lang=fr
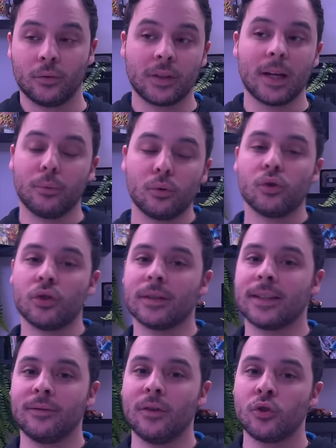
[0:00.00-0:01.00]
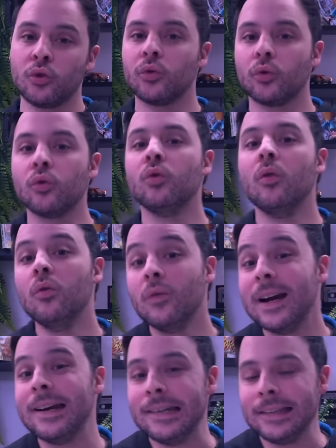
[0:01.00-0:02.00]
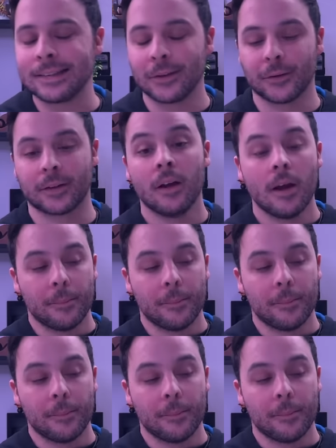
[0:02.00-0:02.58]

Donc il y a beaucoup de gens qui veulent juste une nouvelle licence.